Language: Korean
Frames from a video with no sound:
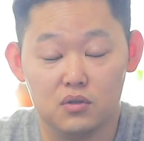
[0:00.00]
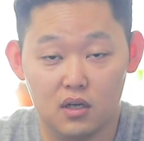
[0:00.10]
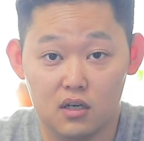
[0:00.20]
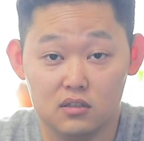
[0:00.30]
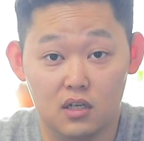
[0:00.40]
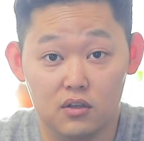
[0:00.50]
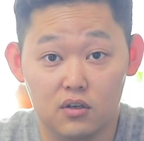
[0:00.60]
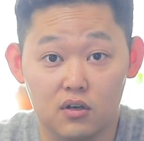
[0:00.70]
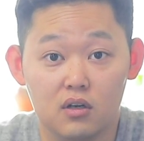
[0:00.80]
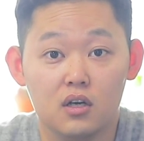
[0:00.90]
생각을
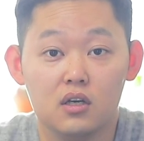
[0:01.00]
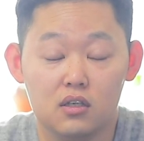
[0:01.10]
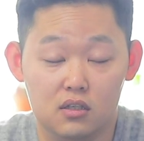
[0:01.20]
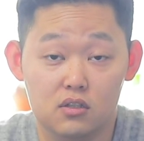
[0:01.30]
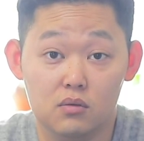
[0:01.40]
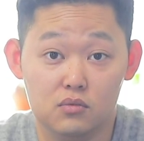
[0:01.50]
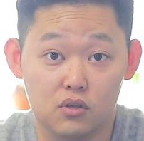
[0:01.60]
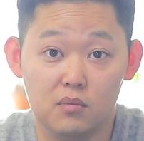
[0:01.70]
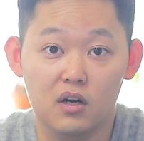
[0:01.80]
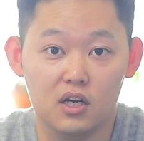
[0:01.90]
해서 이 점은
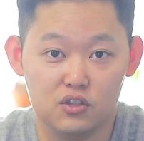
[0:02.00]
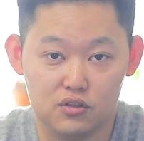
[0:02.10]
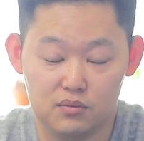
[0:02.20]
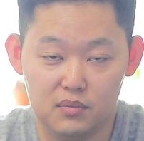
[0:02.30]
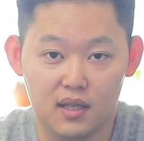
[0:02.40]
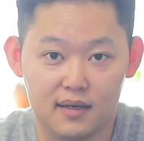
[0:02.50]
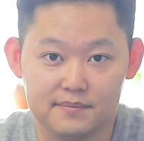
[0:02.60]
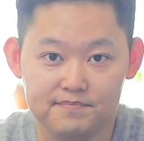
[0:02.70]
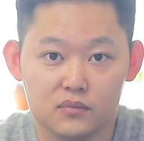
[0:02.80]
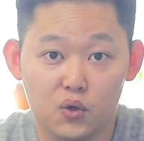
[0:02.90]
정말 아쉬웠습니다.
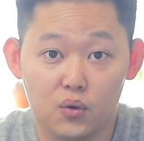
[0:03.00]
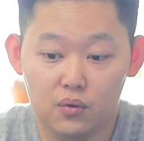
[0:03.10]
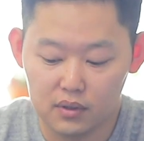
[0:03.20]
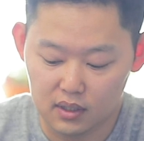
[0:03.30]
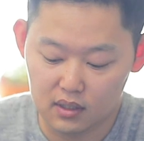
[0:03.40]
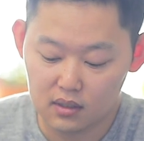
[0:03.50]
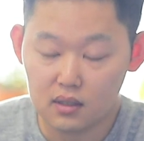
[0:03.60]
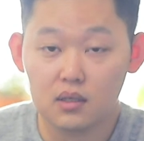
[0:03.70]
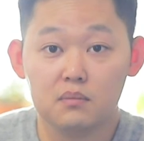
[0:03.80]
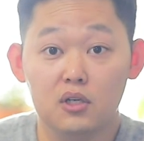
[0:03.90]

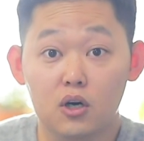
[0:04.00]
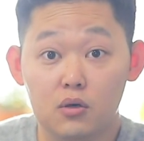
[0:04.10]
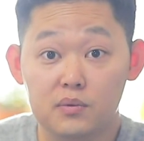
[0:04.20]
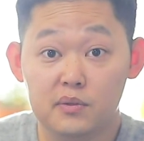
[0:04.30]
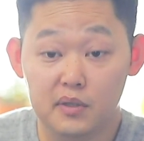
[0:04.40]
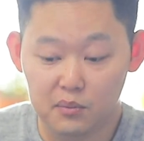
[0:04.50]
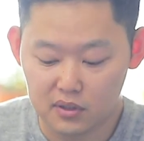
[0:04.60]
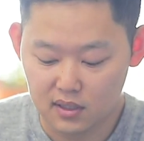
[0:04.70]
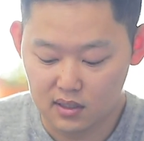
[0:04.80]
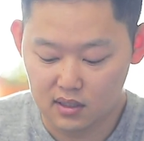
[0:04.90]
또이플라워브
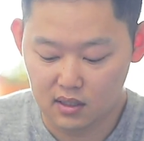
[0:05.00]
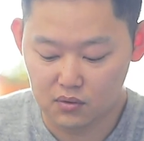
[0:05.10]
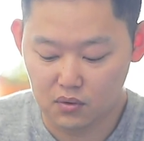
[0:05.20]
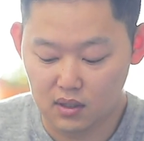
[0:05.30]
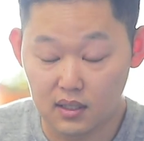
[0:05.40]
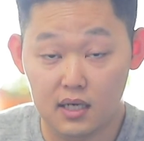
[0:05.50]
이모탈리티가 속한